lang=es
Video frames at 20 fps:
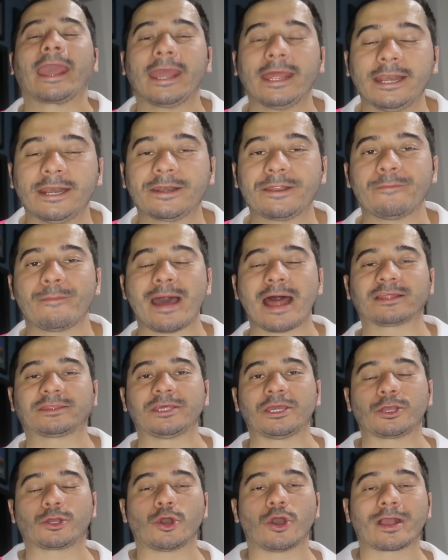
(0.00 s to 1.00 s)
Henry
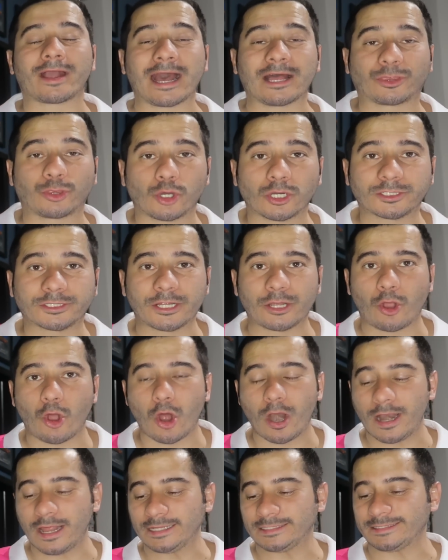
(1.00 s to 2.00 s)
Martin con 14
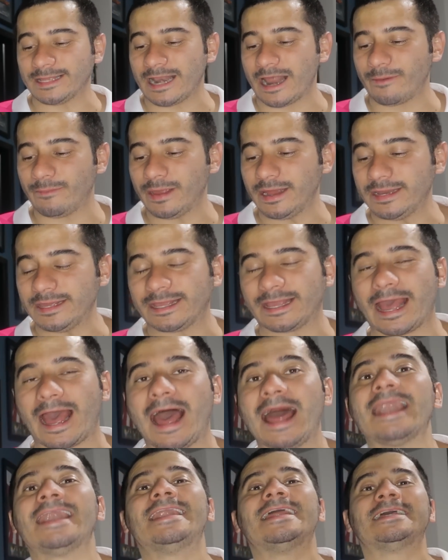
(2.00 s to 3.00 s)
goles del
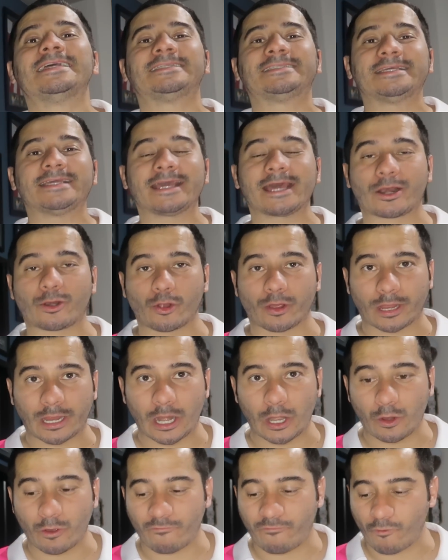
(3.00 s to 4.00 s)
América, le sigue
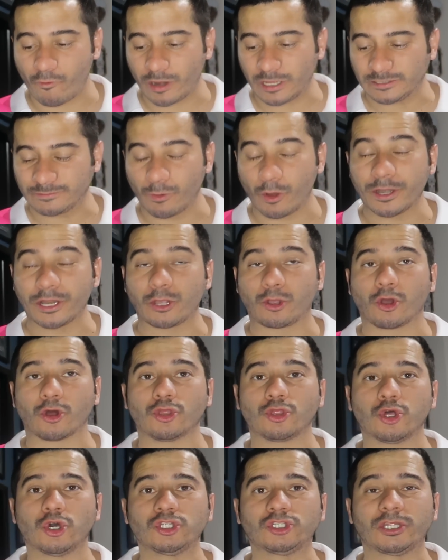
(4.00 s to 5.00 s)
Rogelio Funes Mori
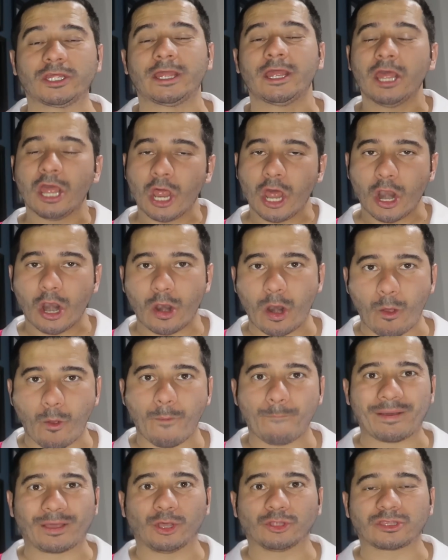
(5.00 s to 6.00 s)
con 12, lo
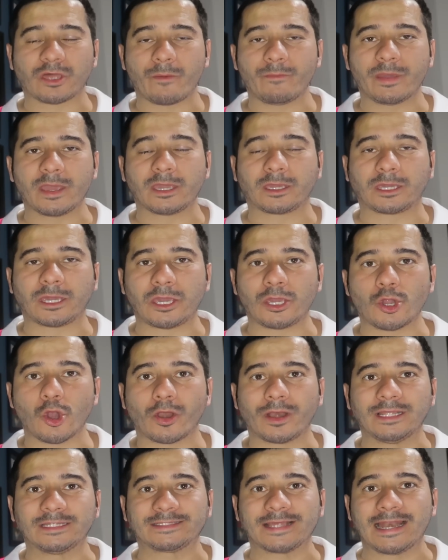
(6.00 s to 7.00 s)
empató también
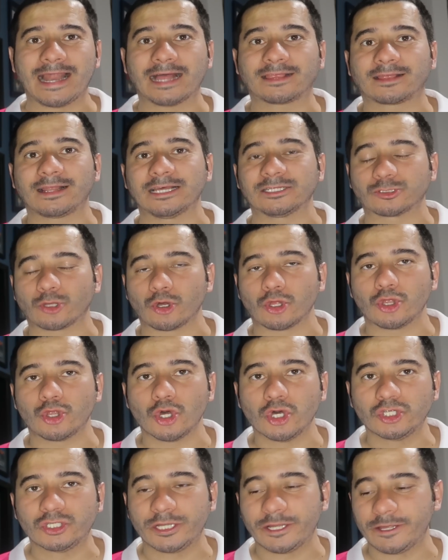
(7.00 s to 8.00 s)
Quiñones del Atlas con
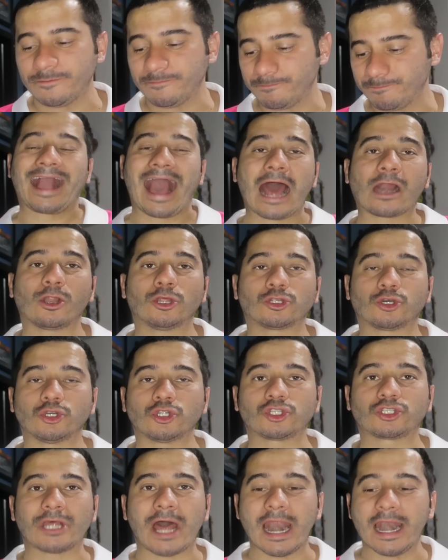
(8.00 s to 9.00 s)
12. Carlos
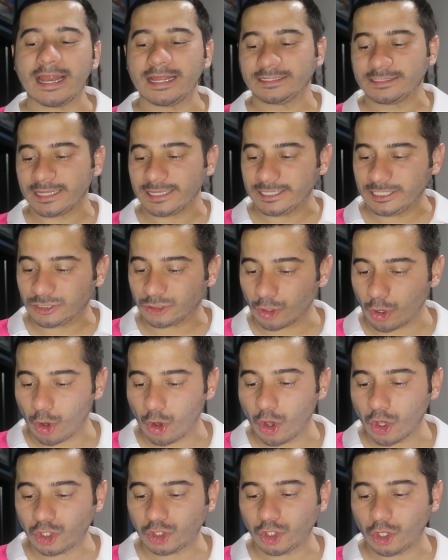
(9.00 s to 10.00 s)
González hizo
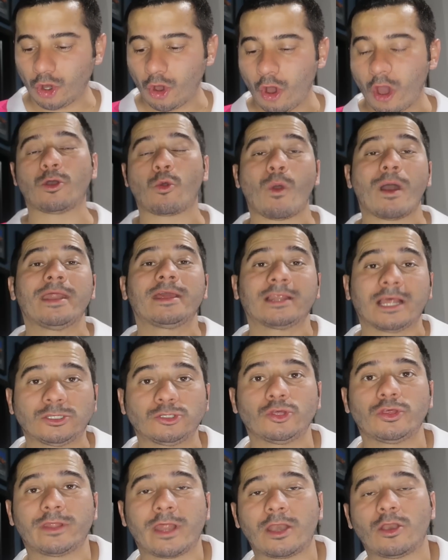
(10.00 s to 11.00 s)
8. Juan
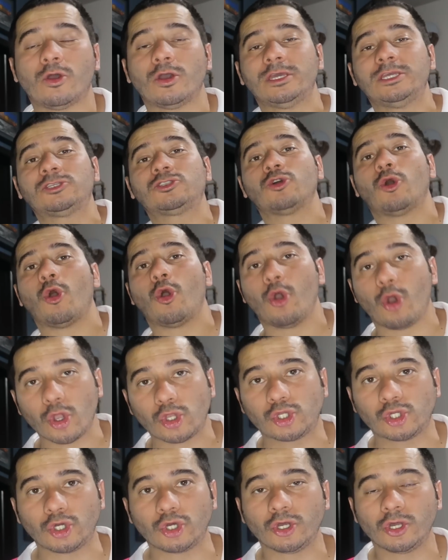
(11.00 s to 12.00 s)
Ignacio Dineno hizo
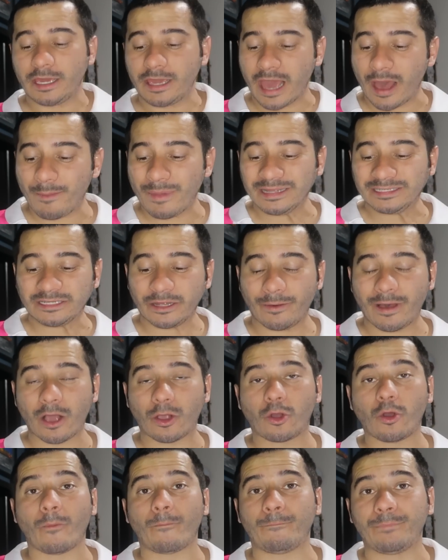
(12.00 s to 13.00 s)
8. Y ya más
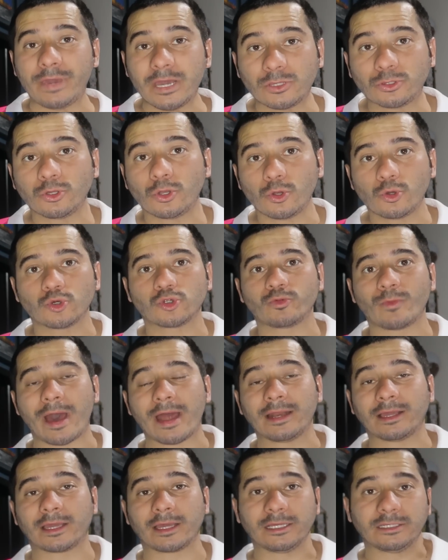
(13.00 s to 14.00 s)
abajo, Víctor
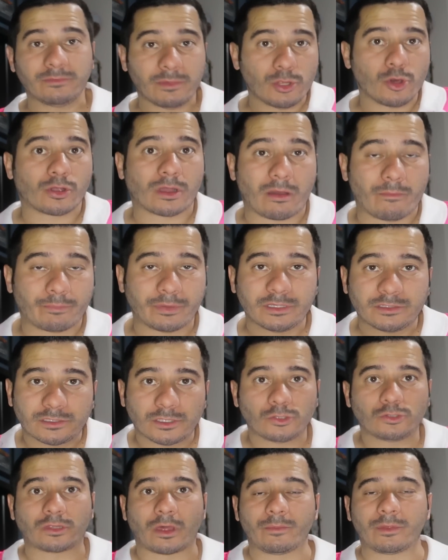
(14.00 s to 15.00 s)
Guzmán, que es
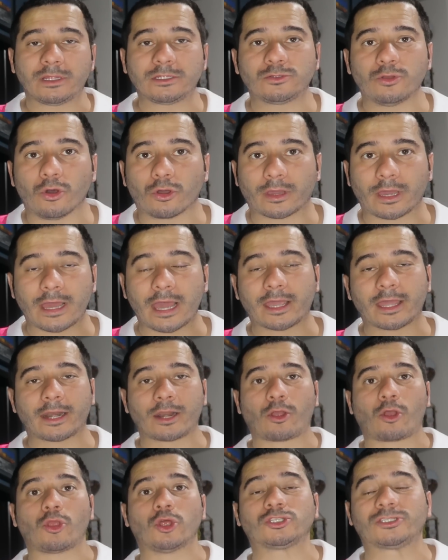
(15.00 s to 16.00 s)
mediocampista, eso también es lo que hay que
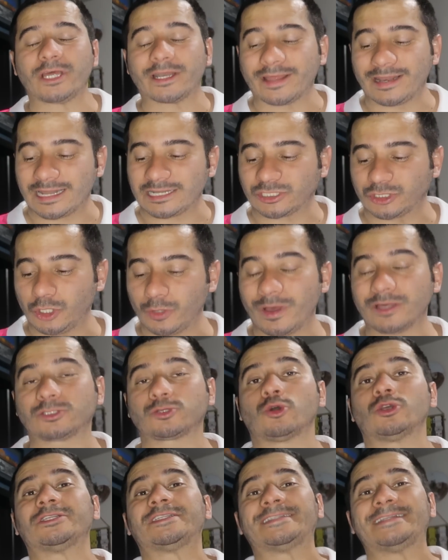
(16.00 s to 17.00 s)
reconocer de las Chivas
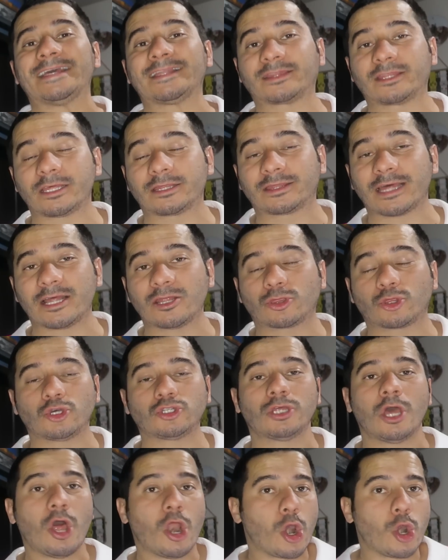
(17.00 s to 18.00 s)
con 7
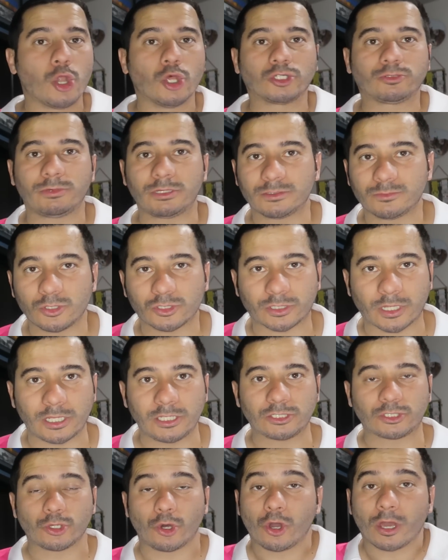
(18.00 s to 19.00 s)
tantos. Los mismos que
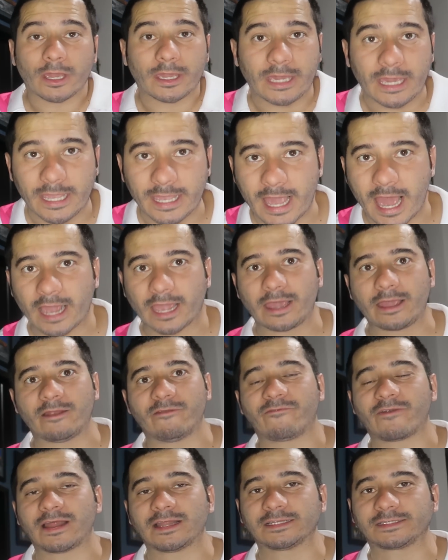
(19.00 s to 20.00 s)
hizo Guiñac,
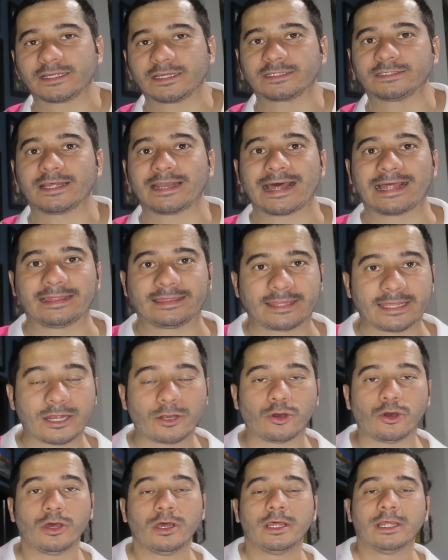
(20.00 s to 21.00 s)
el francés
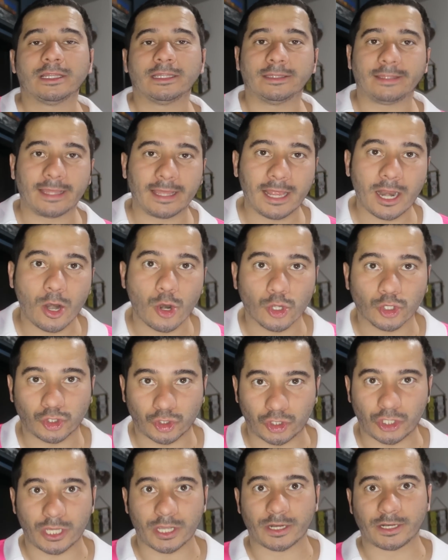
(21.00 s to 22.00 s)
delantero de
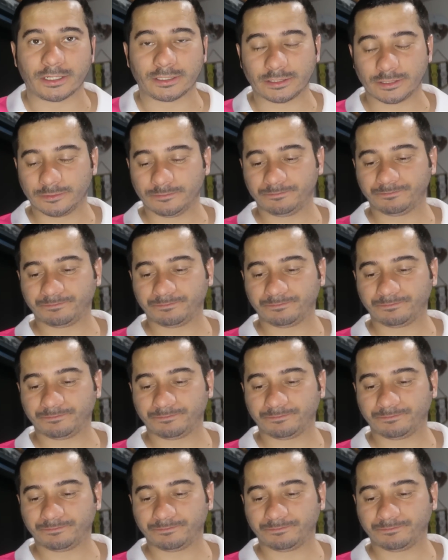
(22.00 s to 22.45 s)
los Tigres.